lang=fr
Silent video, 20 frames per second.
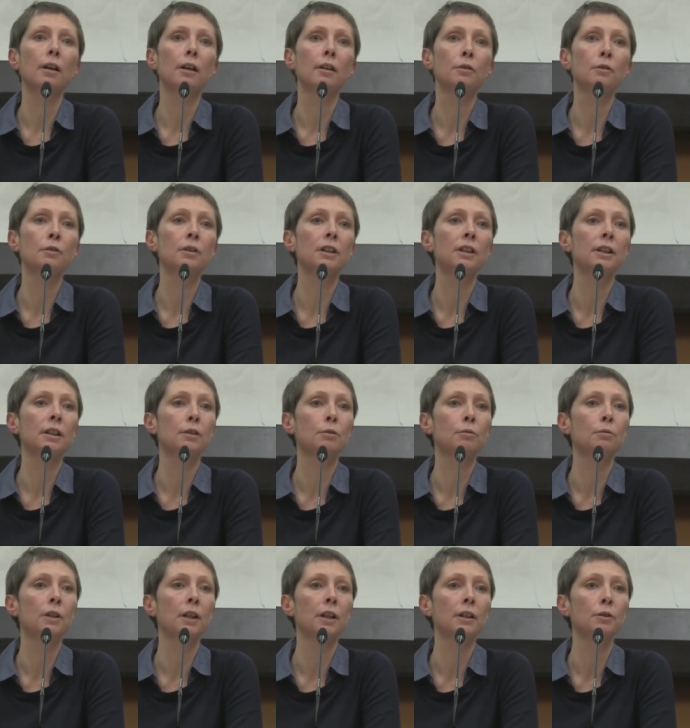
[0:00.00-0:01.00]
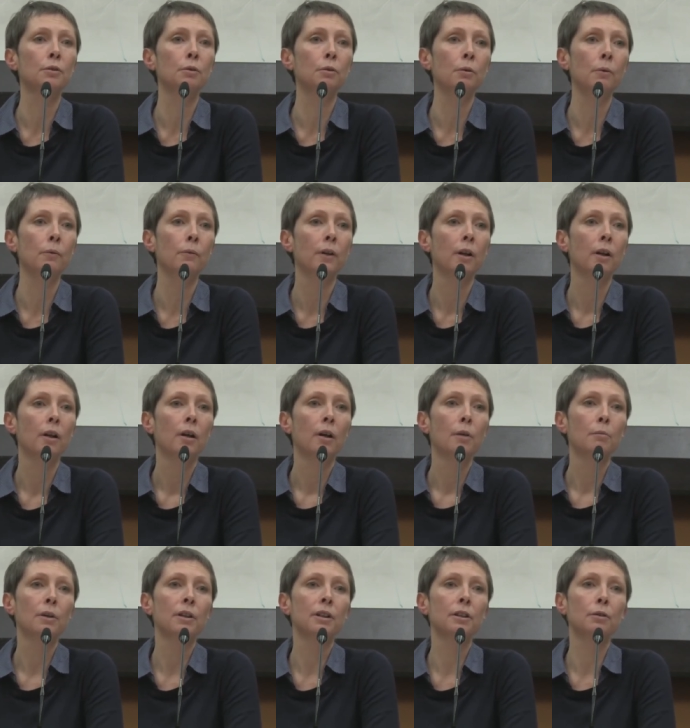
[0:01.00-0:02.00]
à Denis Sassou Nguesso,
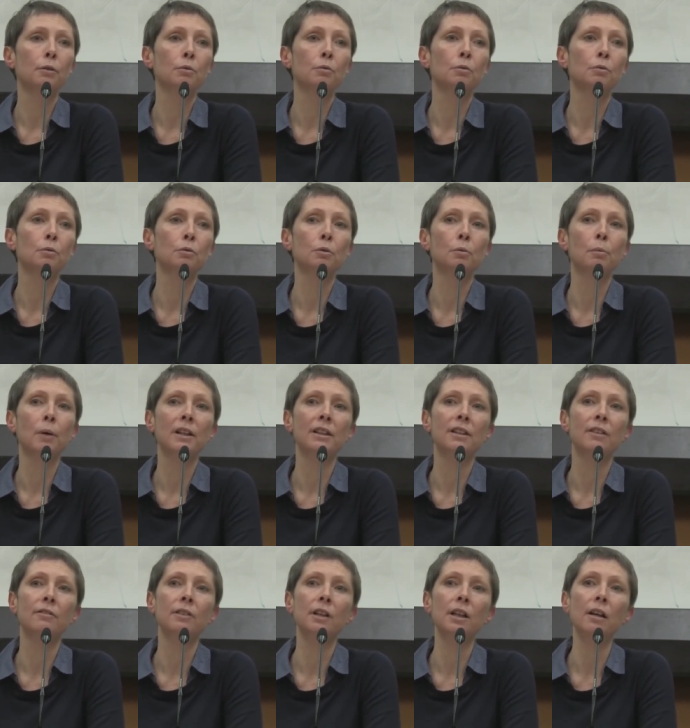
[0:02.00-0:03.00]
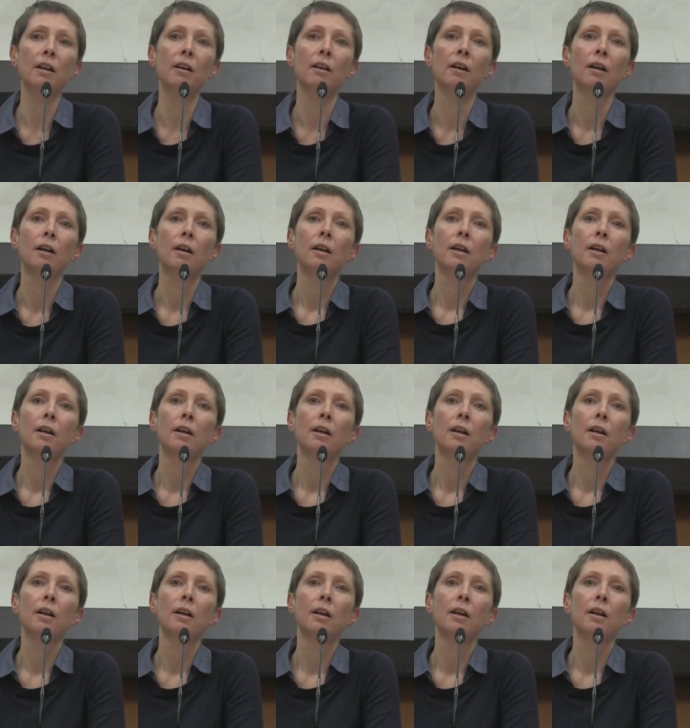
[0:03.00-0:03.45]
président du Congo-Brazzaville,